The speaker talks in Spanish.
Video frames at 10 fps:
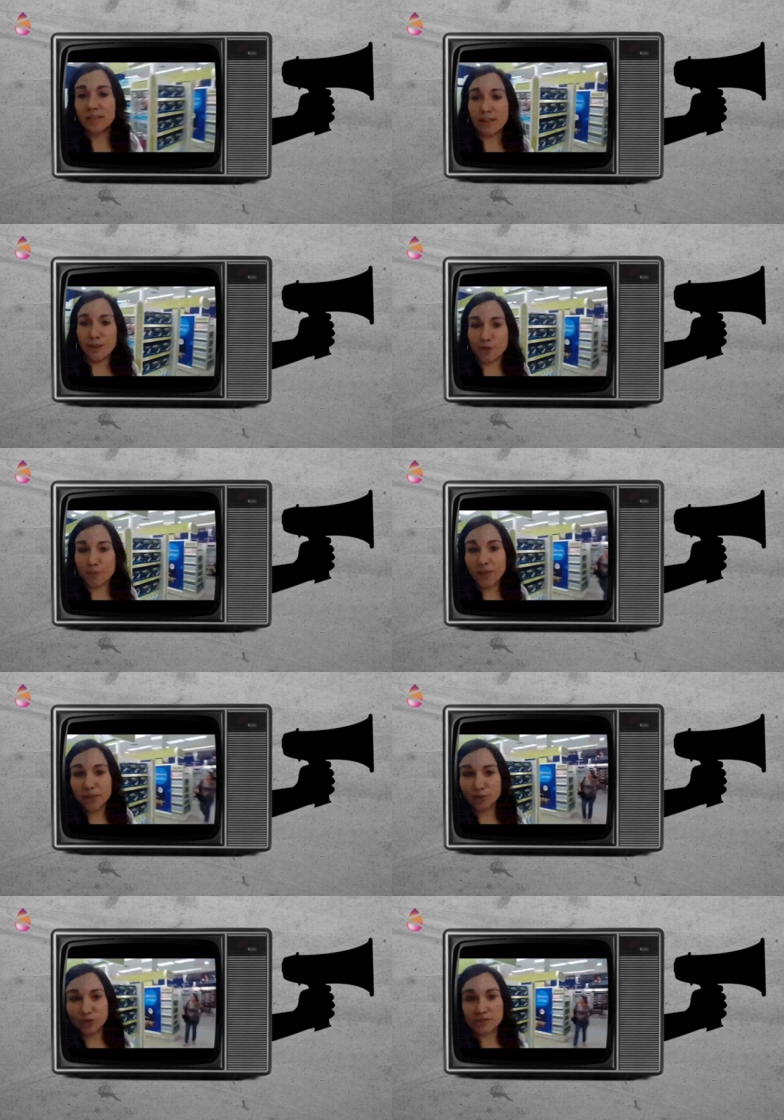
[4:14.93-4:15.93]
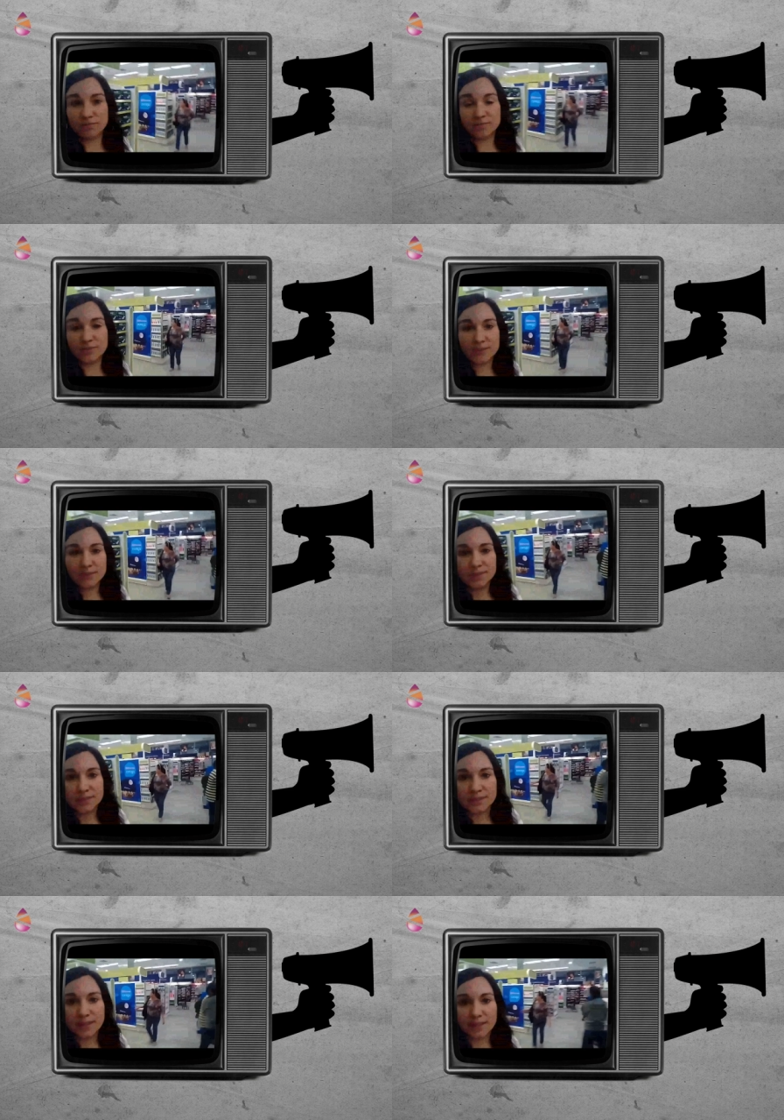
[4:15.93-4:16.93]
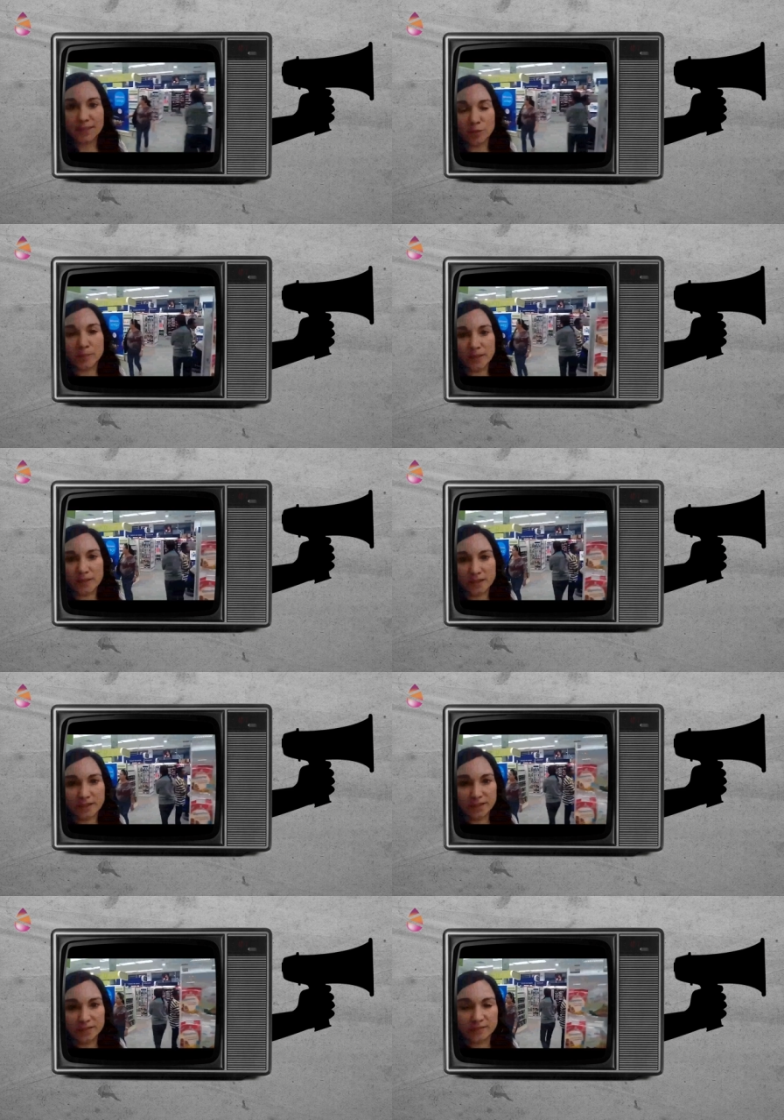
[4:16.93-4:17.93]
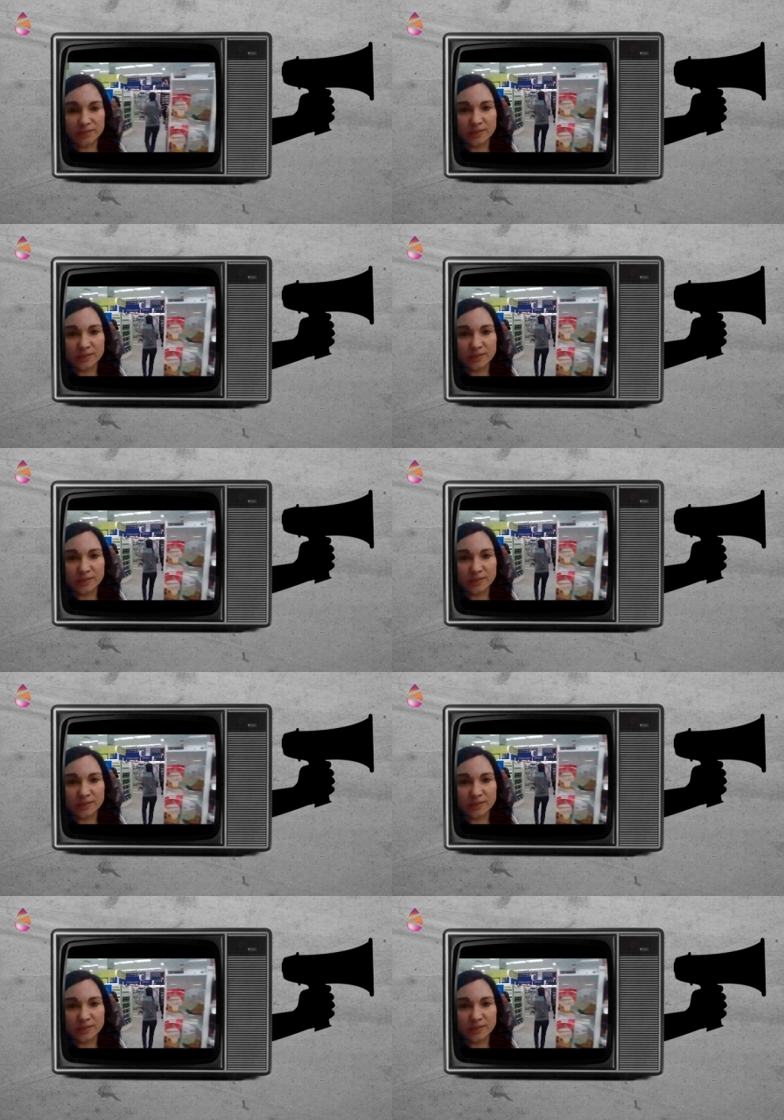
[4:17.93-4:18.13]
la enseñan en los medios. Aquí no parece